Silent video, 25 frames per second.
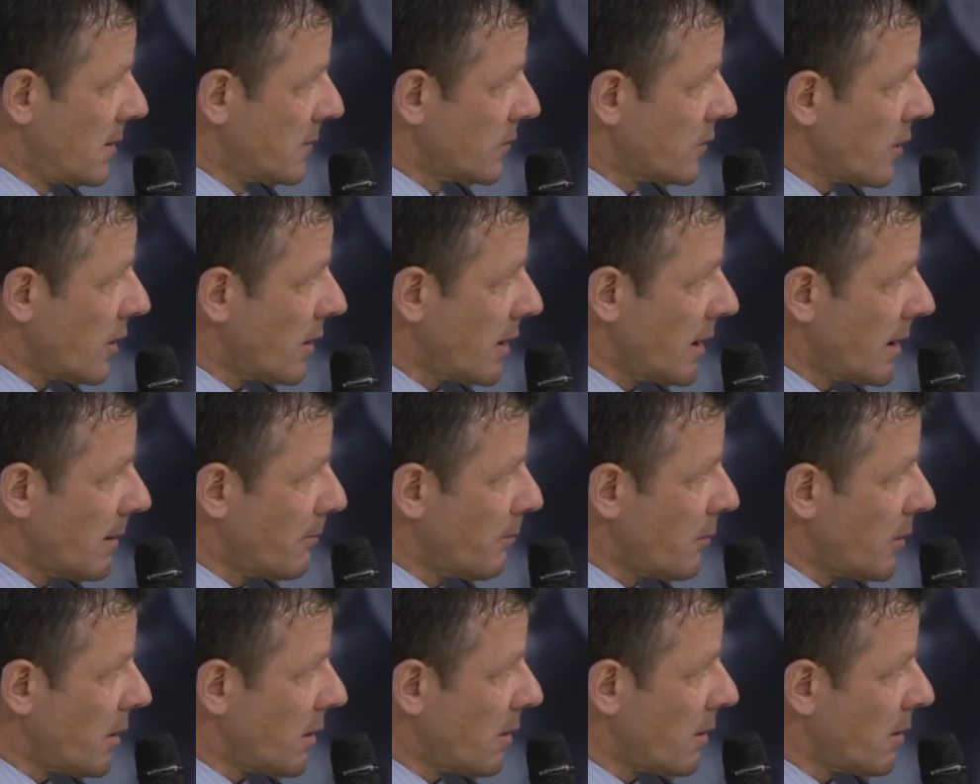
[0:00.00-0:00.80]
Da haben
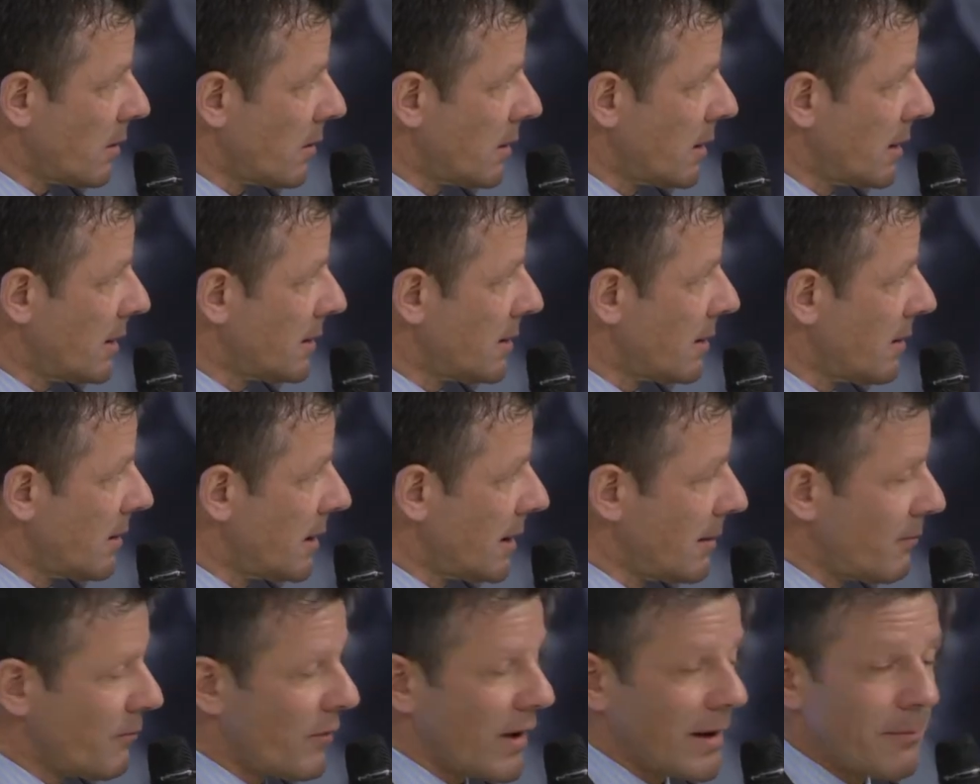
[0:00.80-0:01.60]
wir der,
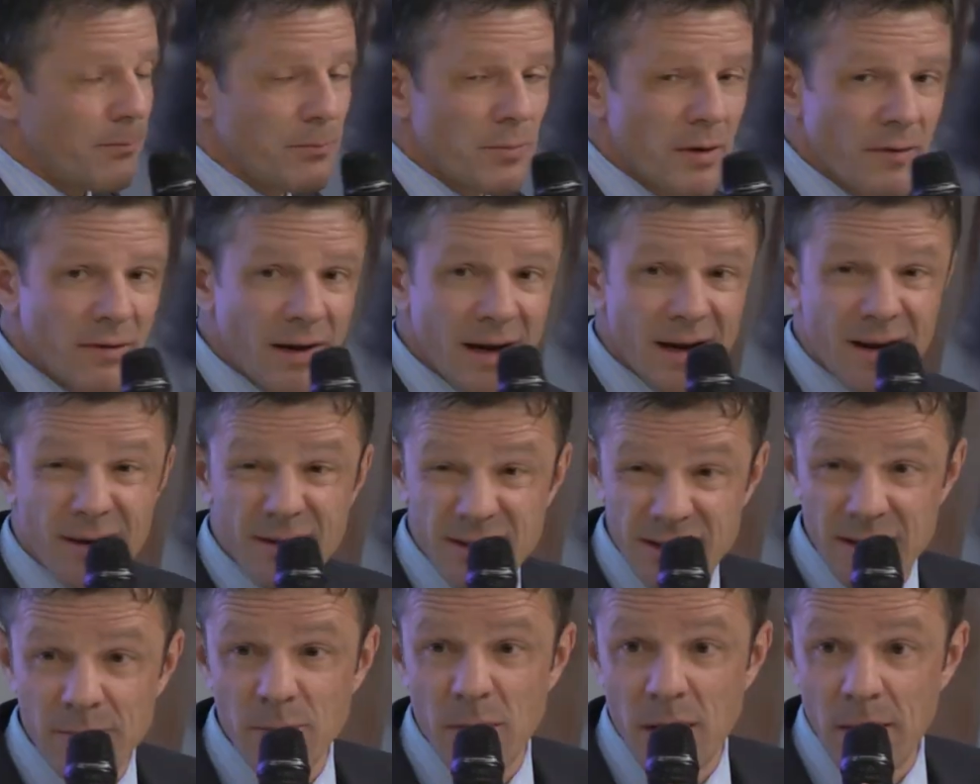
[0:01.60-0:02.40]
im Wettbewerb,
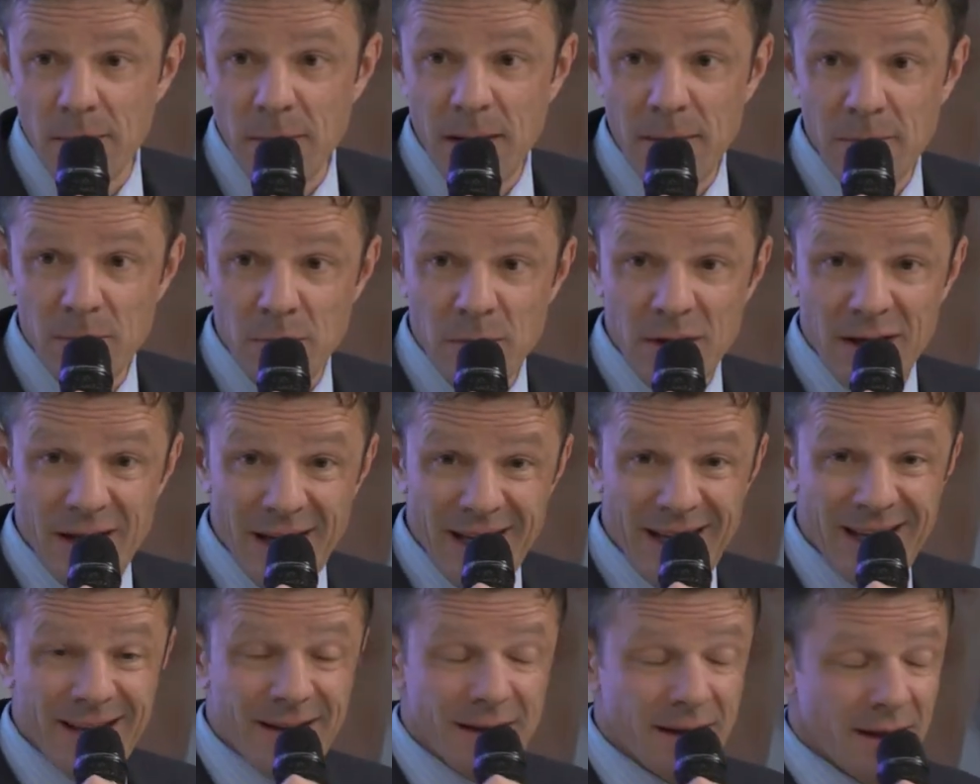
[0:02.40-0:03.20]
sind wir im
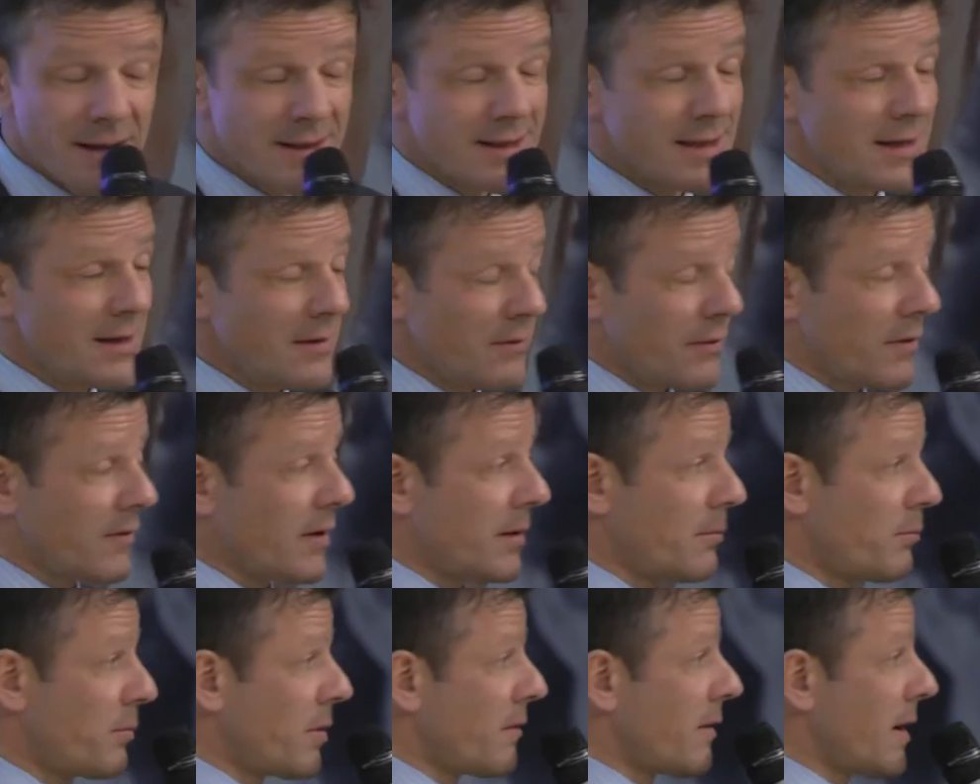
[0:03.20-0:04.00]
intensiven
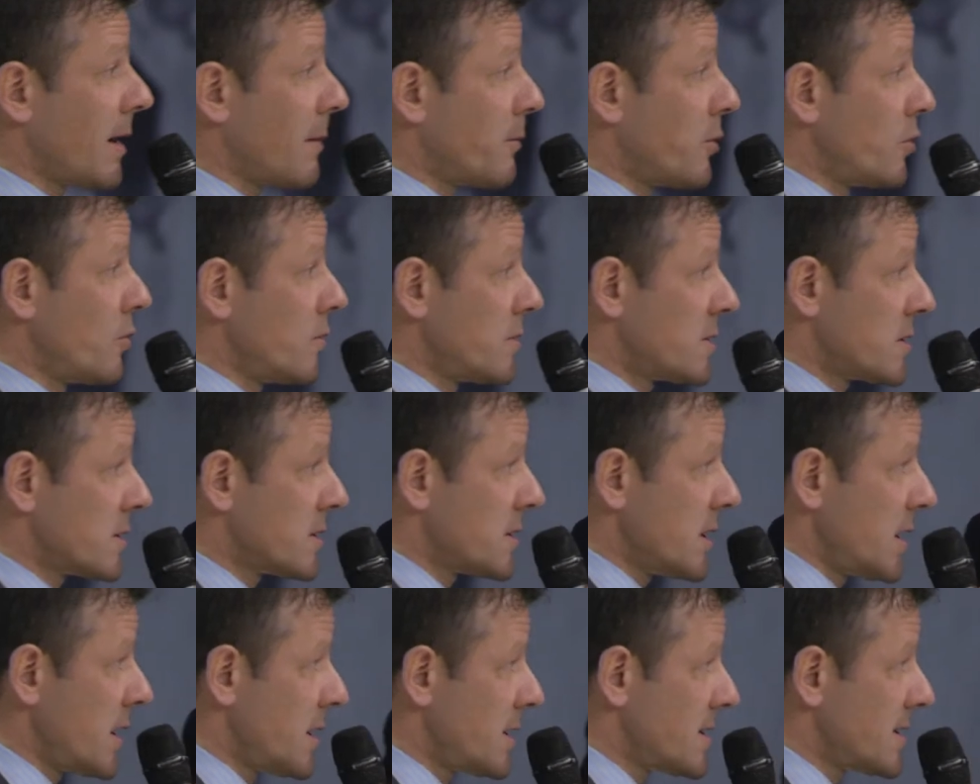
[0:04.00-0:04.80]
Wettbewerb
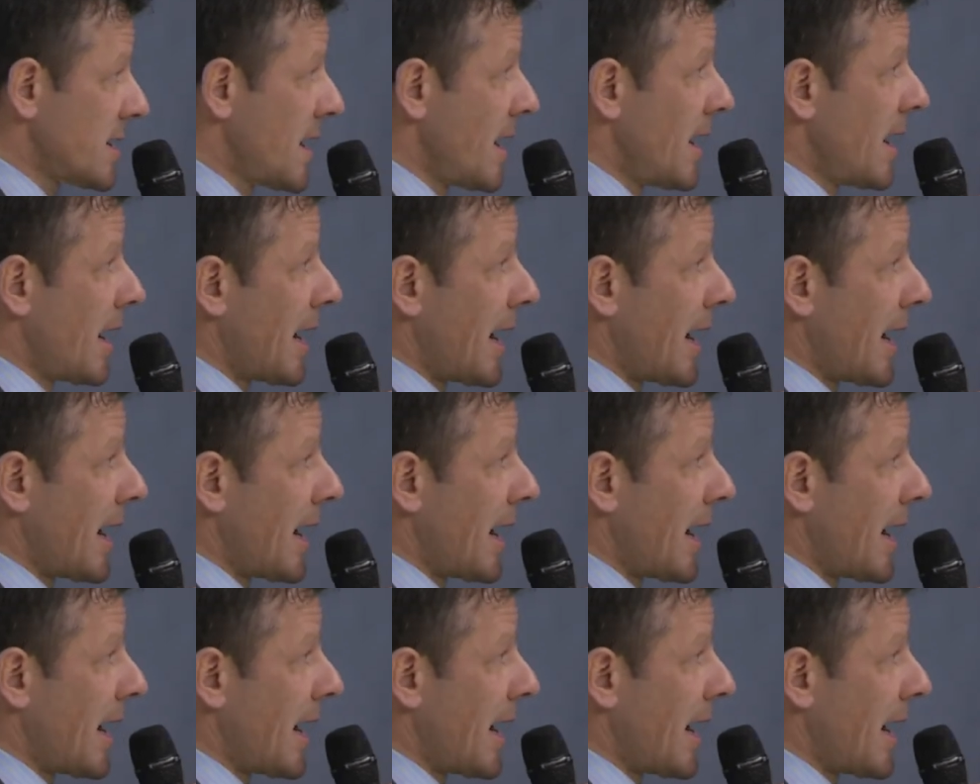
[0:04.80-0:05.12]
ausgesetzt,